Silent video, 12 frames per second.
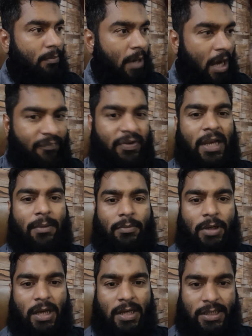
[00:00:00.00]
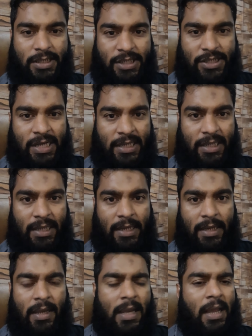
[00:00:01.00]
महफिलें मुनद की जाती
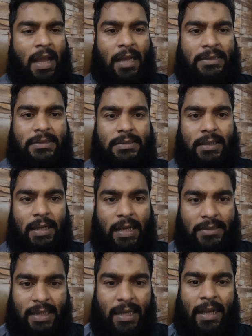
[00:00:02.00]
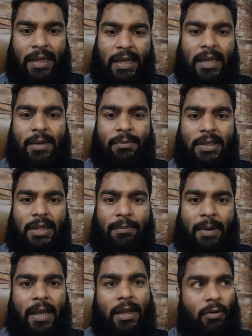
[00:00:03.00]
हैं ऐसा एस, नहीं है कि मतलब
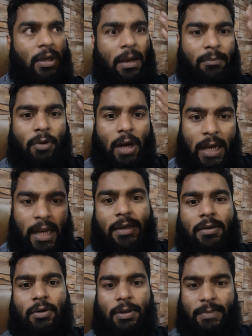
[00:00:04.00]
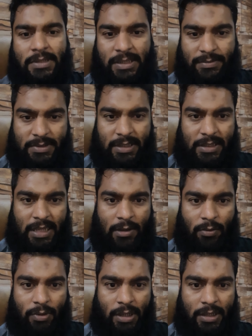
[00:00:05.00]
भाई कोई हम अलग कोई मज़हब से
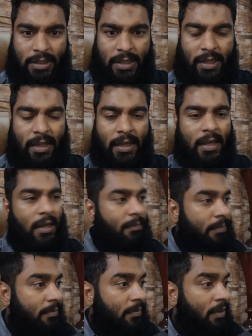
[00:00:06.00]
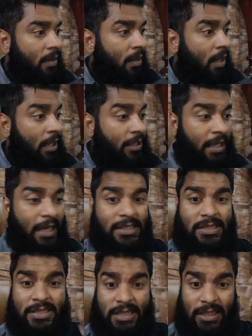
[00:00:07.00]
ताल्लुक़ रखते हैं ये
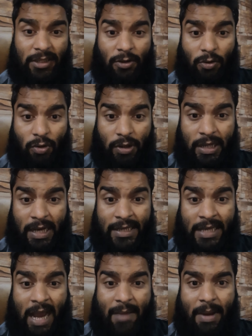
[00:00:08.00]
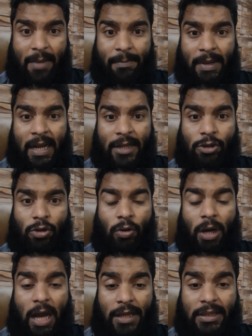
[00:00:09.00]
जिन लोगों के अयाम आप मनाते
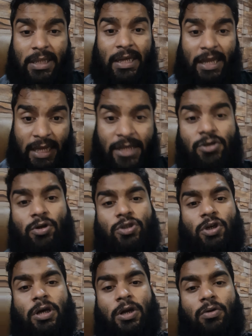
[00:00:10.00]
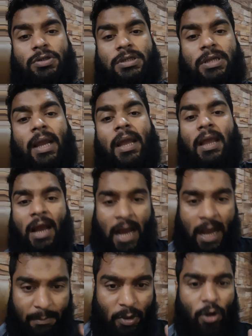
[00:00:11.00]
हो इतनी ही जोशो खरोश से
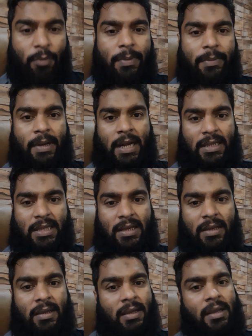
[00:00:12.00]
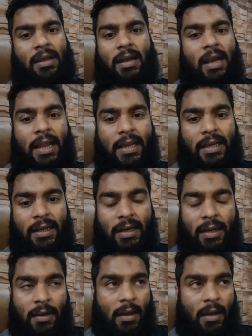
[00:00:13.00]
हम लोग भी मनाते हैं लेकिन